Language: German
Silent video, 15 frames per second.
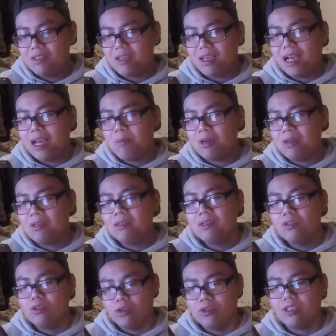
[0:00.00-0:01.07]
ich, aber
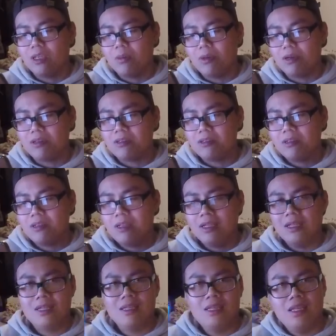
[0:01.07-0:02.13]
noch nicht gemaxt.
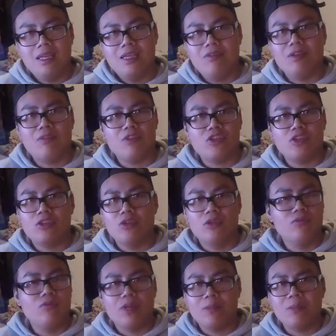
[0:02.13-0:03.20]
Ich werde wahrscheinlich
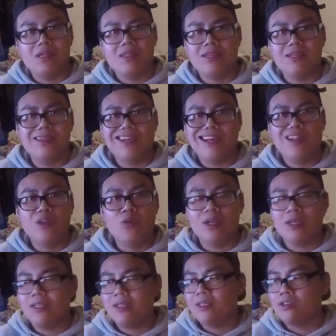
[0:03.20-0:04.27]
irgendwann mal eine
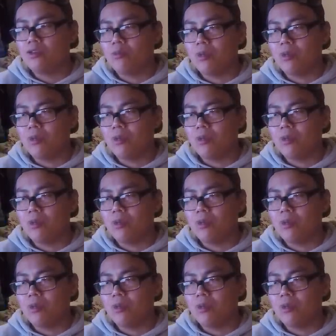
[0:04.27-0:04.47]
Alola-Edition